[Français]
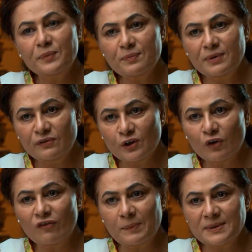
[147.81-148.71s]
s'il veut
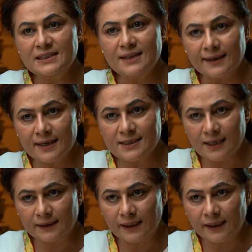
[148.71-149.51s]
ramener sa femme.